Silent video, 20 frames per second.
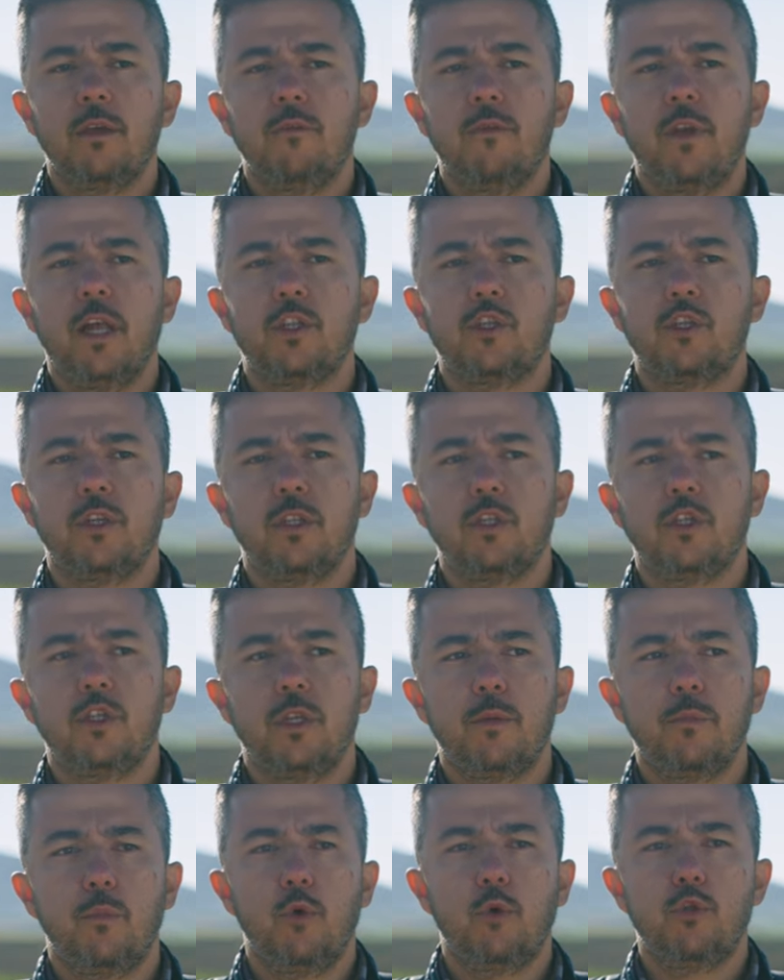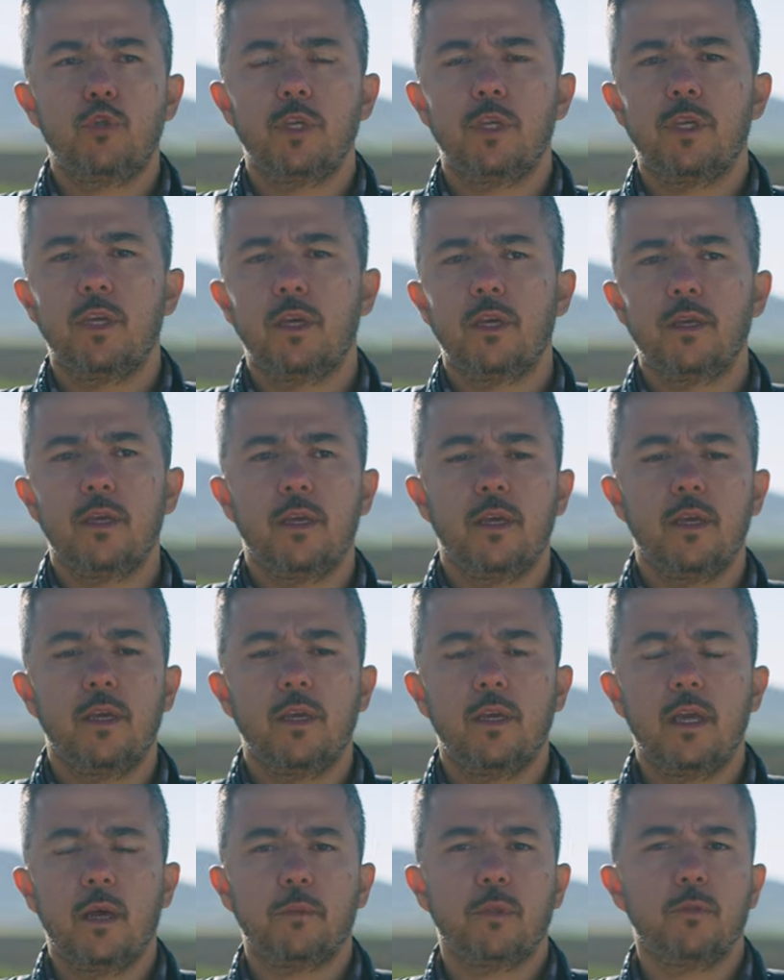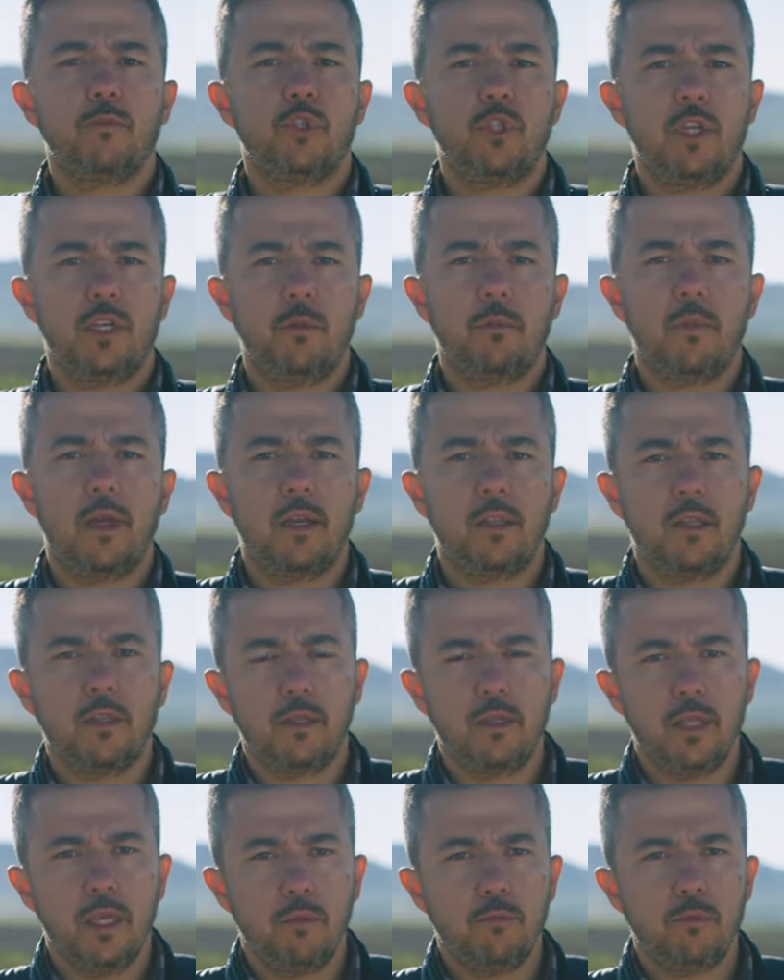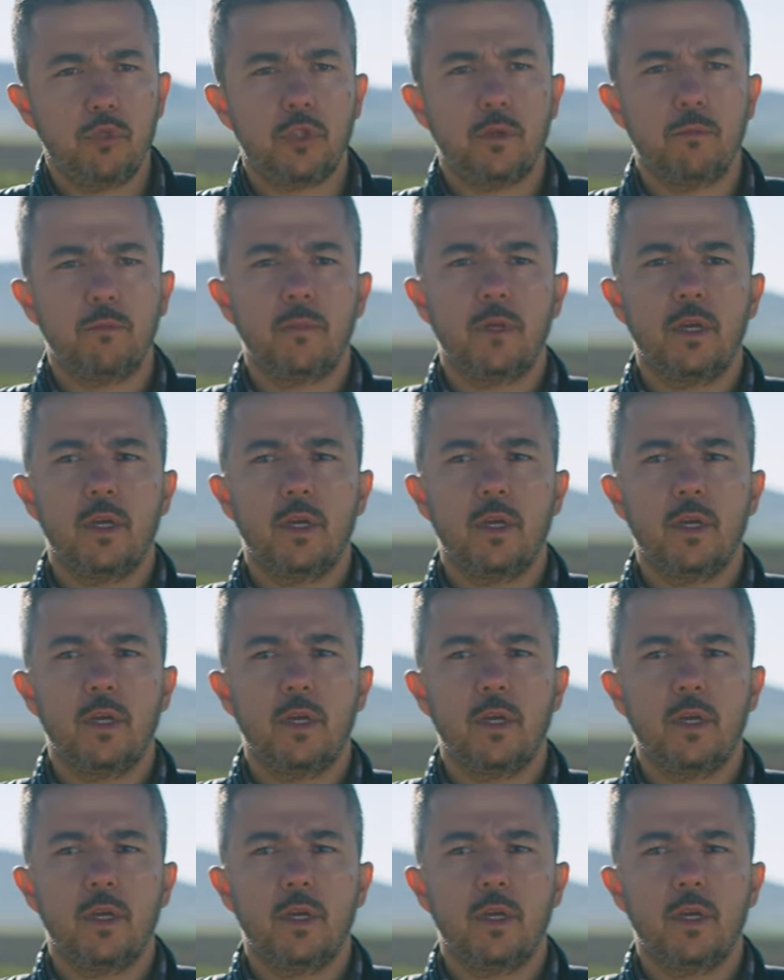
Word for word: Bilanç anacına bir önceki e, yaptığımız çekimlerde de değinmiştim.